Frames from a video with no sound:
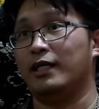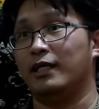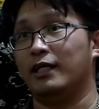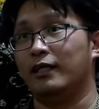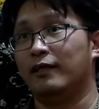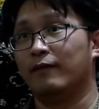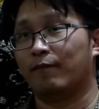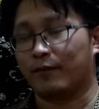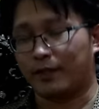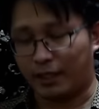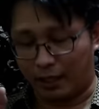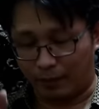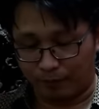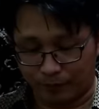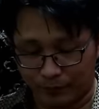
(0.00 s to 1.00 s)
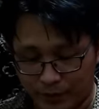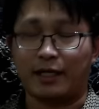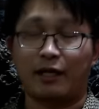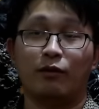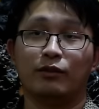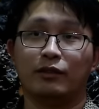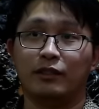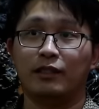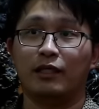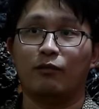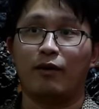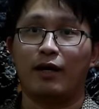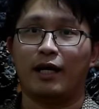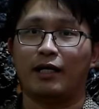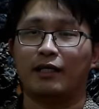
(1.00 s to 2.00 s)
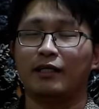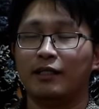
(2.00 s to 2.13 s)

ดีนะครับ แต่เขาเชื่อว่า